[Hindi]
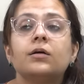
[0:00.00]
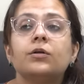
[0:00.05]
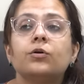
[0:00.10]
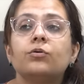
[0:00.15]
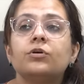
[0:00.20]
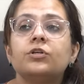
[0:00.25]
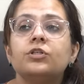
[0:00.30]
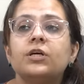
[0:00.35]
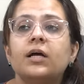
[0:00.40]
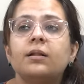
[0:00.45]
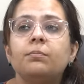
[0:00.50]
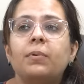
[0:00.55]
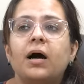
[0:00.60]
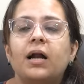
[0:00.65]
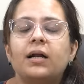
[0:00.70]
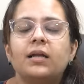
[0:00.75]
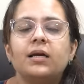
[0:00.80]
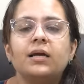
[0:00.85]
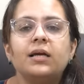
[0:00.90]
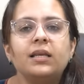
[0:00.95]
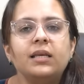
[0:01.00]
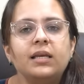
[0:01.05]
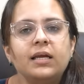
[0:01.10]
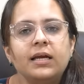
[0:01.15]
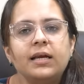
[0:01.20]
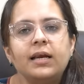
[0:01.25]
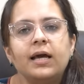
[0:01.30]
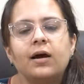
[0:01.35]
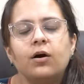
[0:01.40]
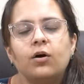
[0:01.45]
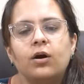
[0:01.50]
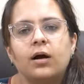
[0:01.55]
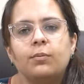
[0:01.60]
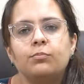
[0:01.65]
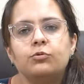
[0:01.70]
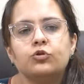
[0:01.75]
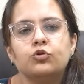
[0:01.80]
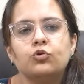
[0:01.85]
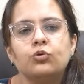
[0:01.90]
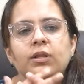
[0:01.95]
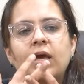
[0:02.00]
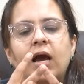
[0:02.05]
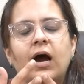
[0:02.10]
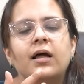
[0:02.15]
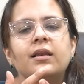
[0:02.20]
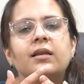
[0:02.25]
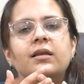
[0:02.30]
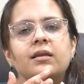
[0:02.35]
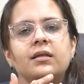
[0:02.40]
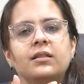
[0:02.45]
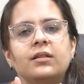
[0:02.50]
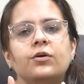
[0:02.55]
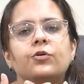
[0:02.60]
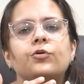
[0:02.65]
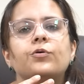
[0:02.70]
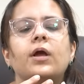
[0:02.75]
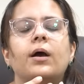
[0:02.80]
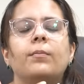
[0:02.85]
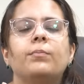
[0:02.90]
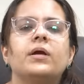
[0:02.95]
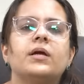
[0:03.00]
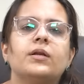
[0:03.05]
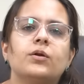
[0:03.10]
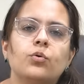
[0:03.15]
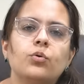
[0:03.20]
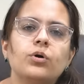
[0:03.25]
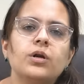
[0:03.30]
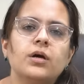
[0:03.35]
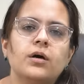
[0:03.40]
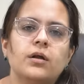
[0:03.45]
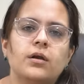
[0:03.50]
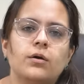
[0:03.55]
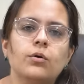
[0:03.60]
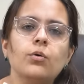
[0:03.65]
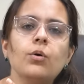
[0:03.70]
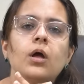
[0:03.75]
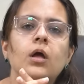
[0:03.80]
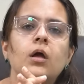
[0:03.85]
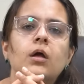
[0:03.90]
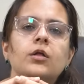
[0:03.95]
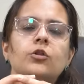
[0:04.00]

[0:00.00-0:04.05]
क्योंकि शायद पार्टनर की नीड है और आप उसको ध्यान ही नहीं दे रहे हो या आप इग्नोर कर रहे हो